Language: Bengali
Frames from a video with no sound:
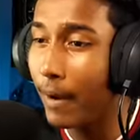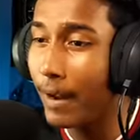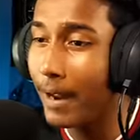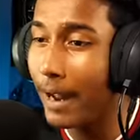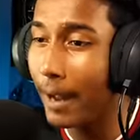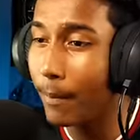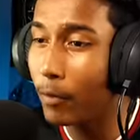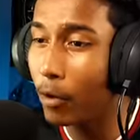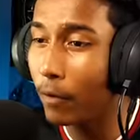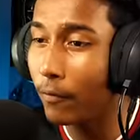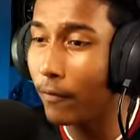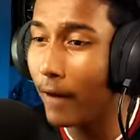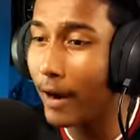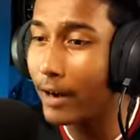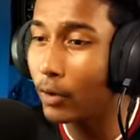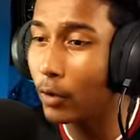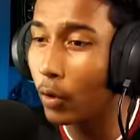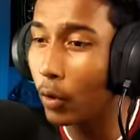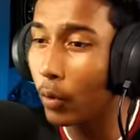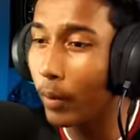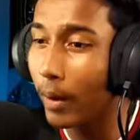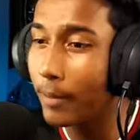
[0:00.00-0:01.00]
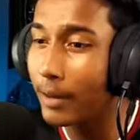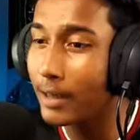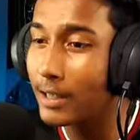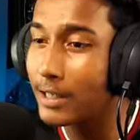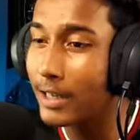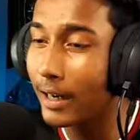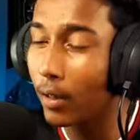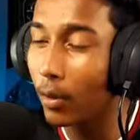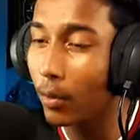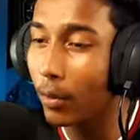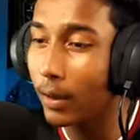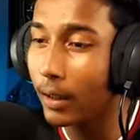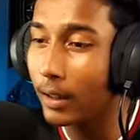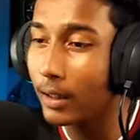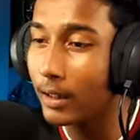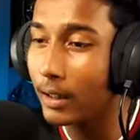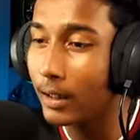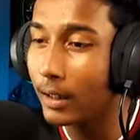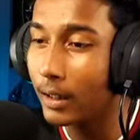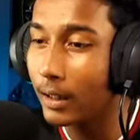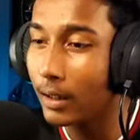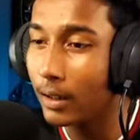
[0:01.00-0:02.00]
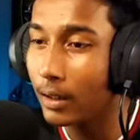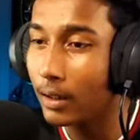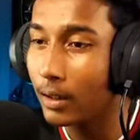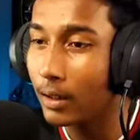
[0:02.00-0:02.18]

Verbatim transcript: ভাই আমিও ফাইট করবো আমি কি ছেড়ে দেবো নাকি এদেরকে